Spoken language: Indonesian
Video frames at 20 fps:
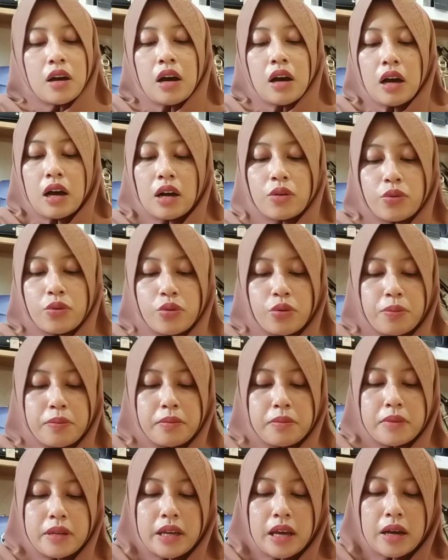aku
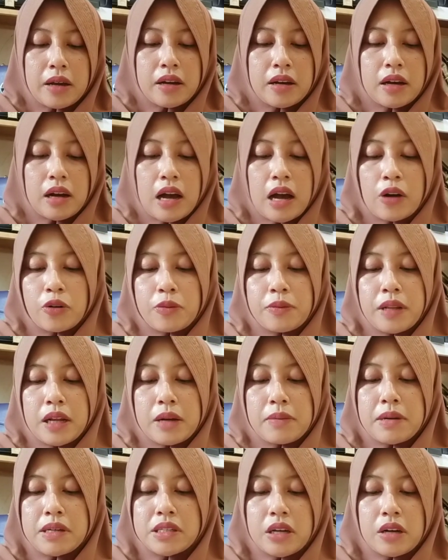yang aku
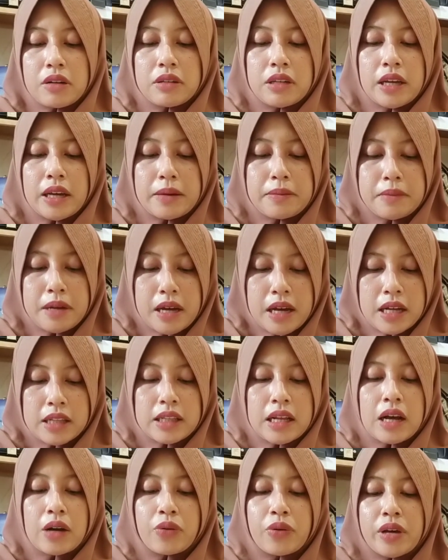bilang masya Allah
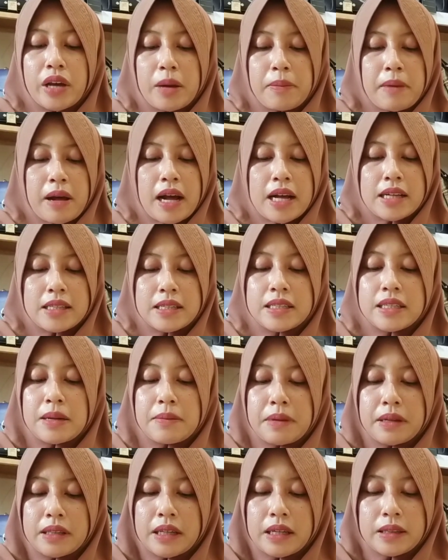hebat aku yang makasih
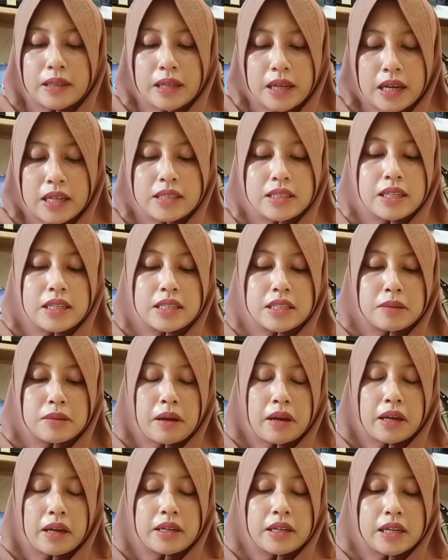sama teteh jadi
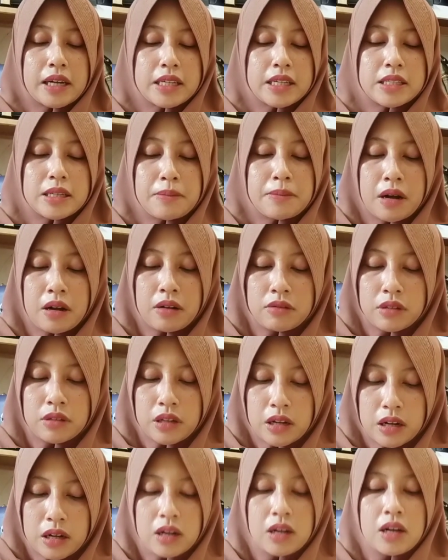semakin dekat sama
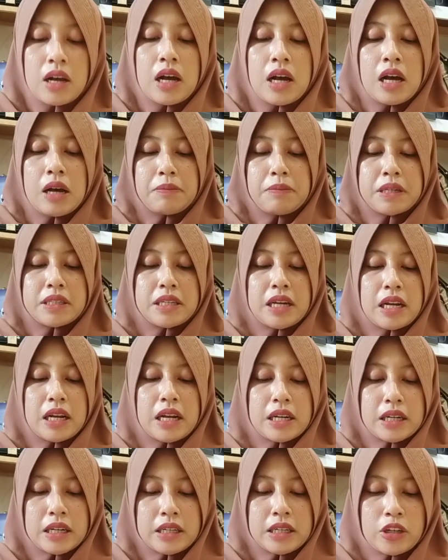Allah
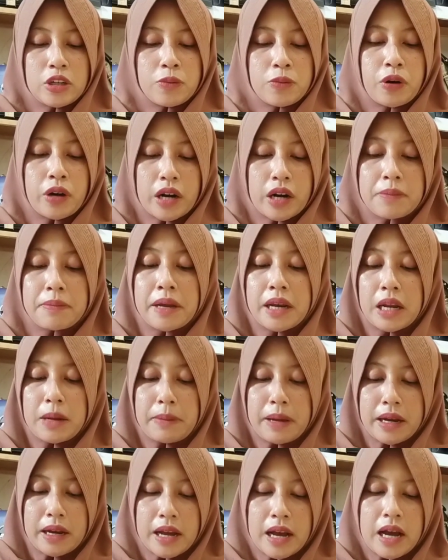perjalanan hidup orang
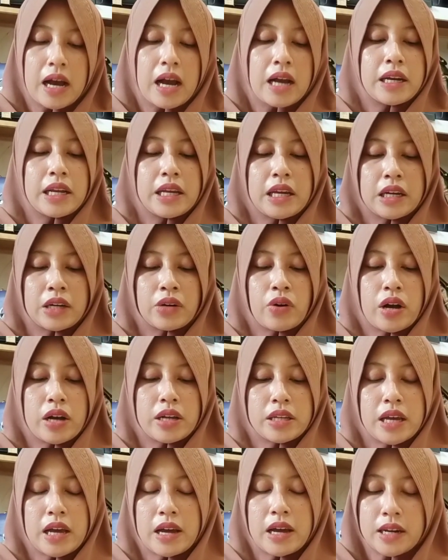beda-beda. Ada yang
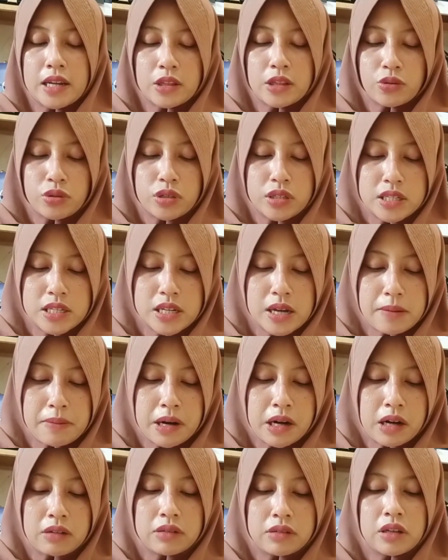doanya hari itu
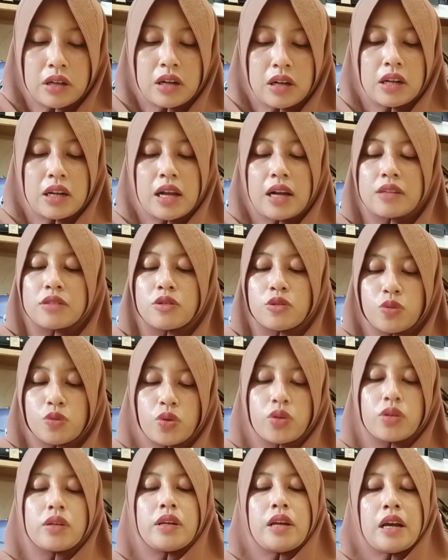dijabah Allah
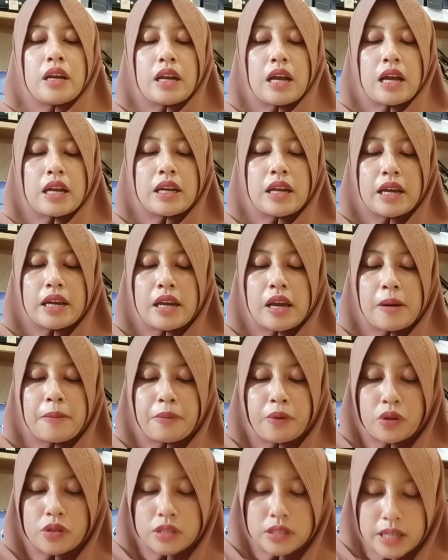langsung dan ada yang
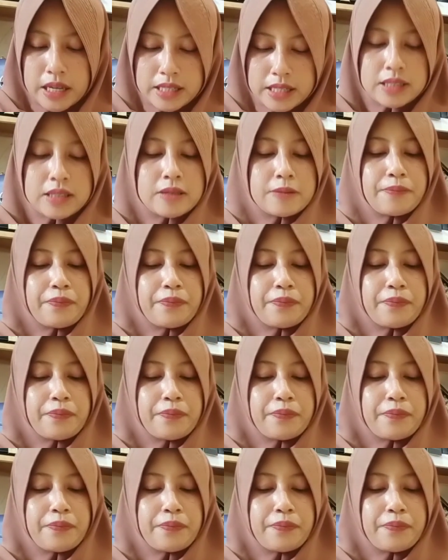proses.